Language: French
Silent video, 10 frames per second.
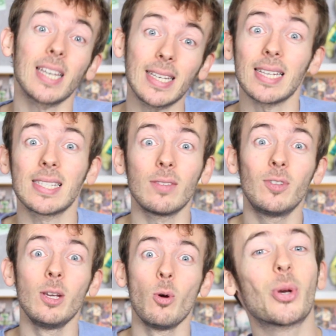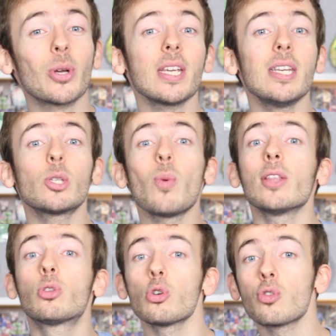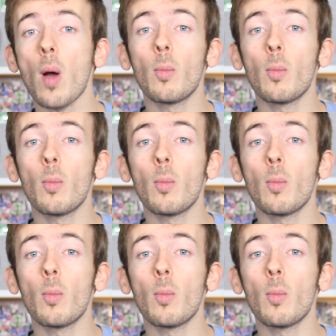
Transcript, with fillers: qui regarde cette vidéo. Du côté niçois, deux joueurs